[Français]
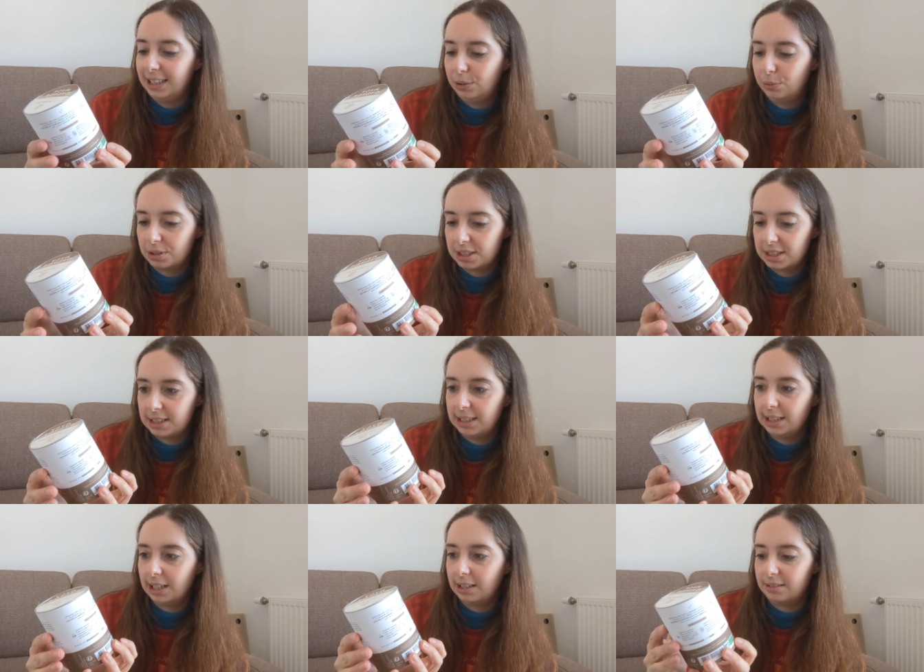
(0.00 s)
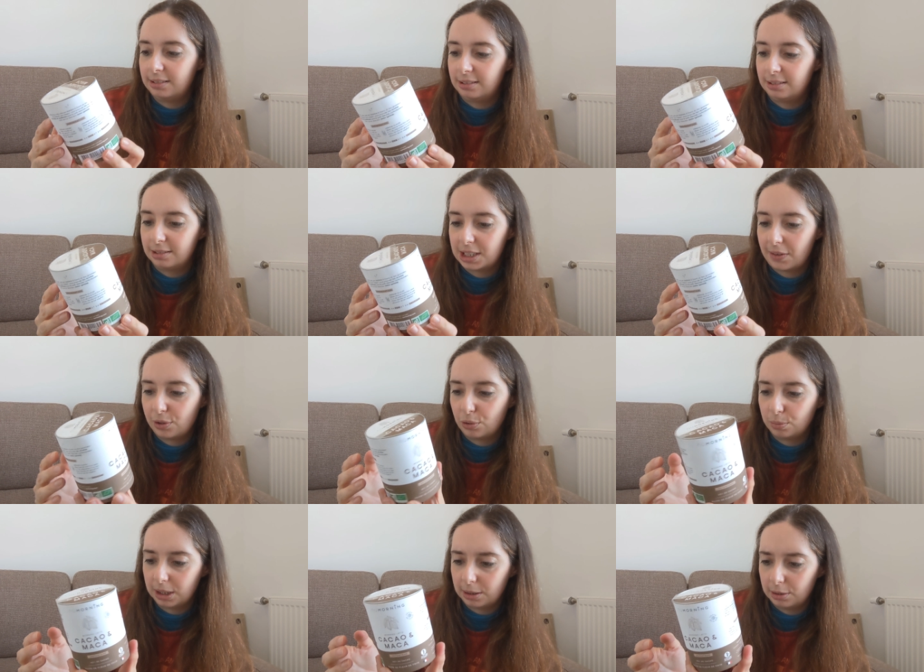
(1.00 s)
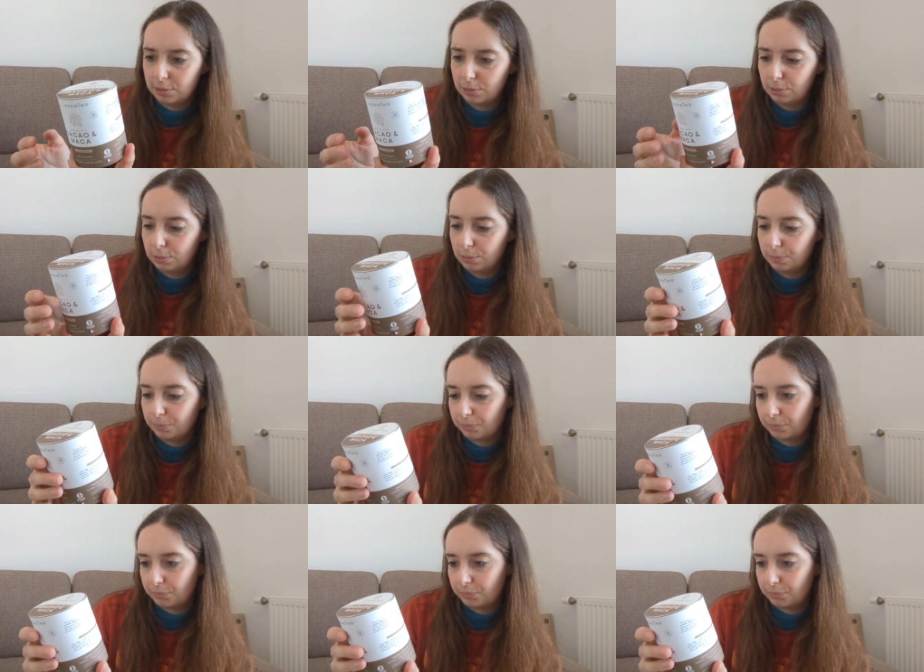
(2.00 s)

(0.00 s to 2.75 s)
Et donc c'est... Euh, ça fait combien de...